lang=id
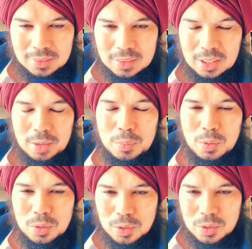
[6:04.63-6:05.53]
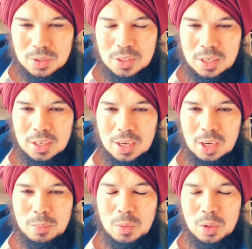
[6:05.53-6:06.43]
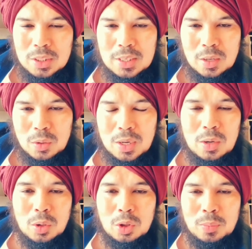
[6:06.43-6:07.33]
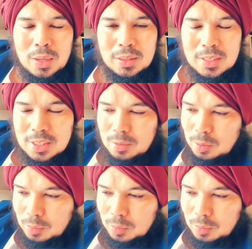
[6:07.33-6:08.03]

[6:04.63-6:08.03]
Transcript: merasa kalau tudingan Firdaus Awi Bobo tidak berdasar.